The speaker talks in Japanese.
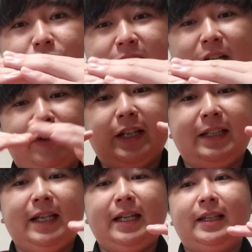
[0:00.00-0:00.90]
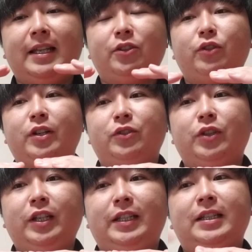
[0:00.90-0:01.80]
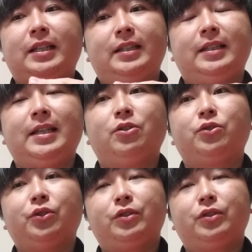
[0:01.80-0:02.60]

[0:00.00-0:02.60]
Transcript: 力を入れて、点取れる時に出てって点を取